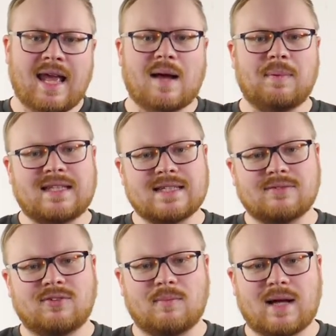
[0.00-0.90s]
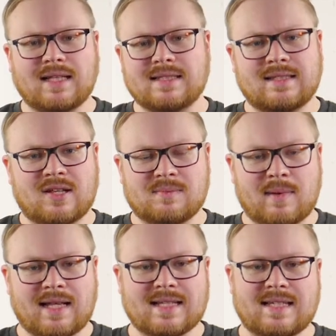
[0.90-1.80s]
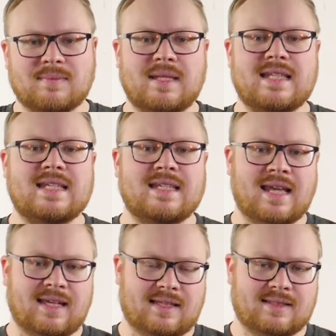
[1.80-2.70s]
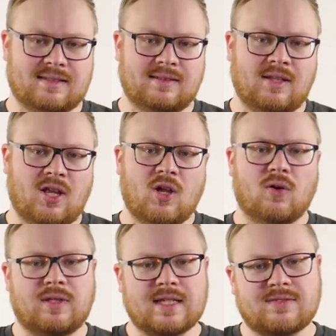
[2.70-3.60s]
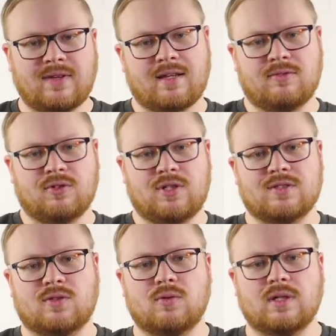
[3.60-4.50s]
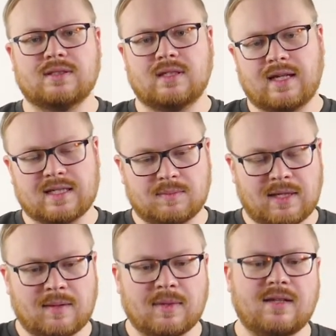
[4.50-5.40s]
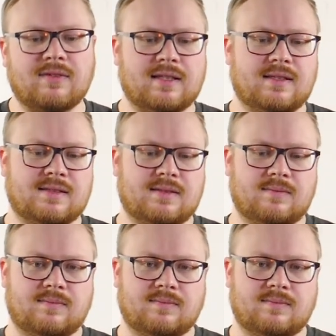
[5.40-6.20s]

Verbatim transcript: aber diese Formate sind aus meiner Sicht mit die gängigsten und deswegen für diesen Kurs erstmal am relevantesten